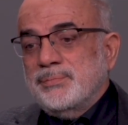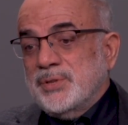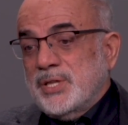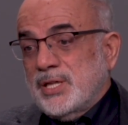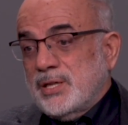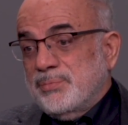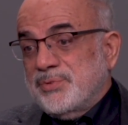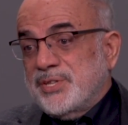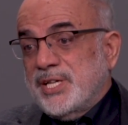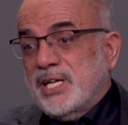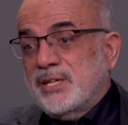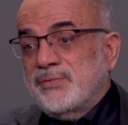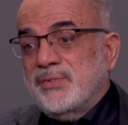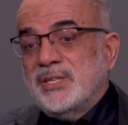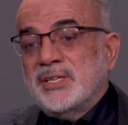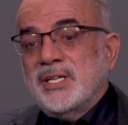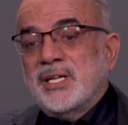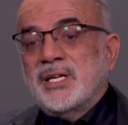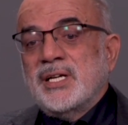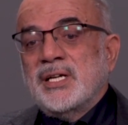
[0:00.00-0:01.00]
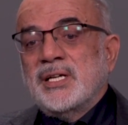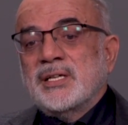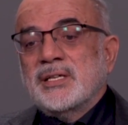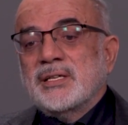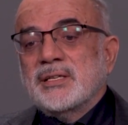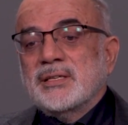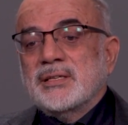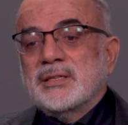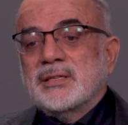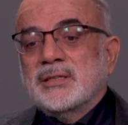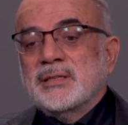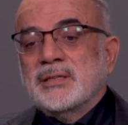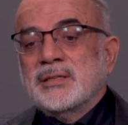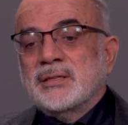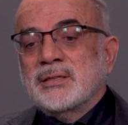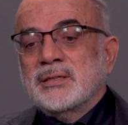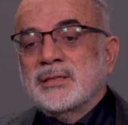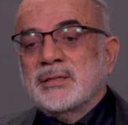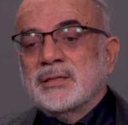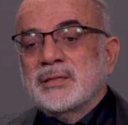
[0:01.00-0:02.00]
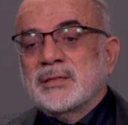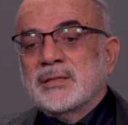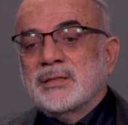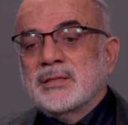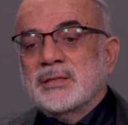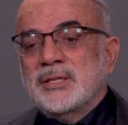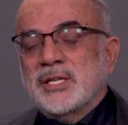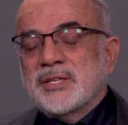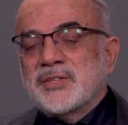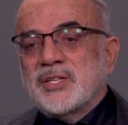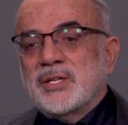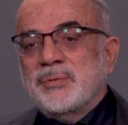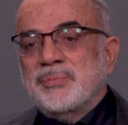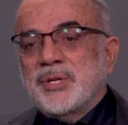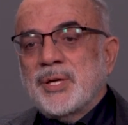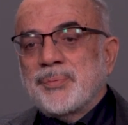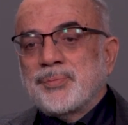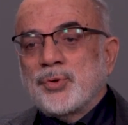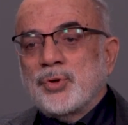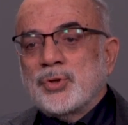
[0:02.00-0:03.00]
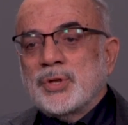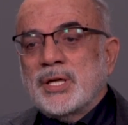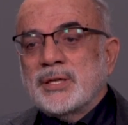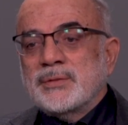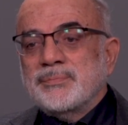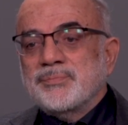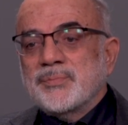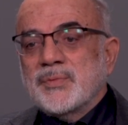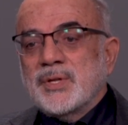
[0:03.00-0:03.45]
Bir takım kervanlara e, yatırım yapıyorlar.